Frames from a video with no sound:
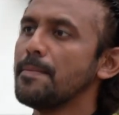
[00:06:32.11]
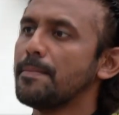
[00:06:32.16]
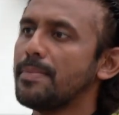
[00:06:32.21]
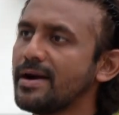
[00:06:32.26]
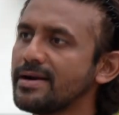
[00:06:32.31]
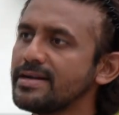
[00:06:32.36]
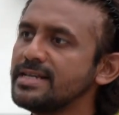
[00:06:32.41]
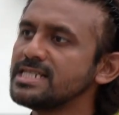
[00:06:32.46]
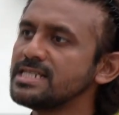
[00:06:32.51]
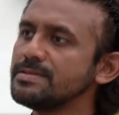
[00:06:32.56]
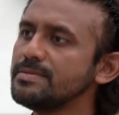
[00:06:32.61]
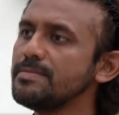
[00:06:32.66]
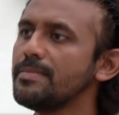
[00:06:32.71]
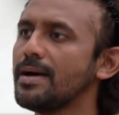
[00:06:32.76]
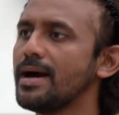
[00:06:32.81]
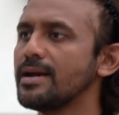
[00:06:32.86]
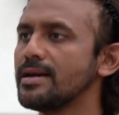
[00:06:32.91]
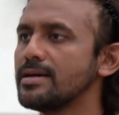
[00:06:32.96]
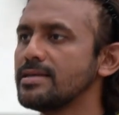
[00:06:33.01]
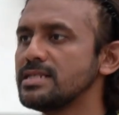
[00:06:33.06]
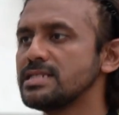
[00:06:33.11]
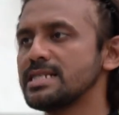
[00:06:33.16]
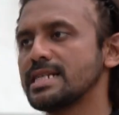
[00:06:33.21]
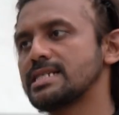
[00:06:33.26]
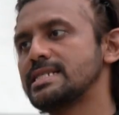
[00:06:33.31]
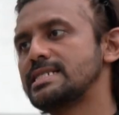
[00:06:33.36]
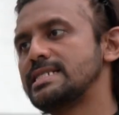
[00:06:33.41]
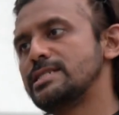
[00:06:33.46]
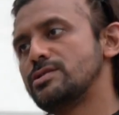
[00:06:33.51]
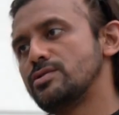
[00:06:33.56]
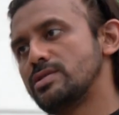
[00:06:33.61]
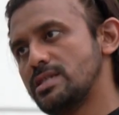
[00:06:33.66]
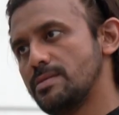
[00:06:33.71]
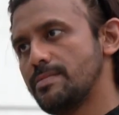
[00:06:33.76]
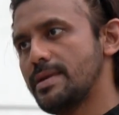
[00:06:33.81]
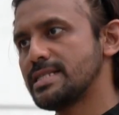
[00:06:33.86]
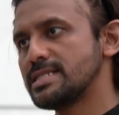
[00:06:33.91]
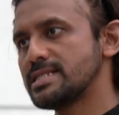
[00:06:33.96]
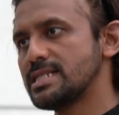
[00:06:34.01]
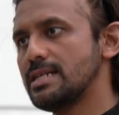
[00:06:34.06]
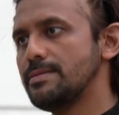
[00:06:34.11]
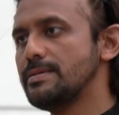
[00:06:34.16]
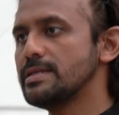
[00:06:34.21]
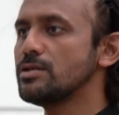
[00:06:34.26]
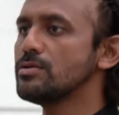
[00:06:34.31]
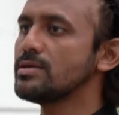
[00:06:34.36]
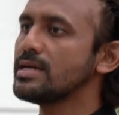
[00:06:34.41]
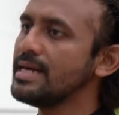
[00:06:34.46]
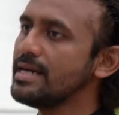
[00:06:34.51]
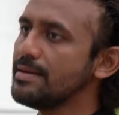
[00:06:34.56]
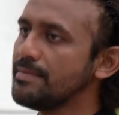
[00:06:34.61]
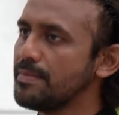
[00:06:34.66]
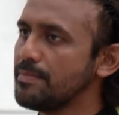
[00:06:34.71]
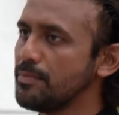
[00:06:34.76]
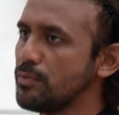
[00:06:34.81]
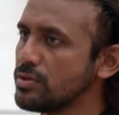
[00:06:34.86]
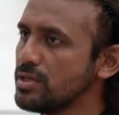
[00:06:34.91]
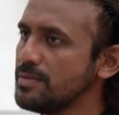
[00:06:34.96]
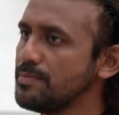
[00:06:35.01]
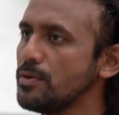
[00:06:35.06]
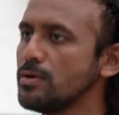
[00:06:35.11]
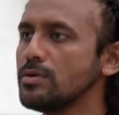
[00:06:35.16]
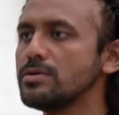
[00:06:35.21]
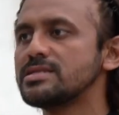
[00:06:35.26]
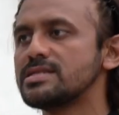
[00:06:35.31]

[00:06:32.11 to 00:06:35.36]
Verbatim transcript: পার্ট হিসেবে বাংলাদেশ একটা টি টোয়েন্টি ম্যাচ খেলবে তো কে প্রতিপক্ষ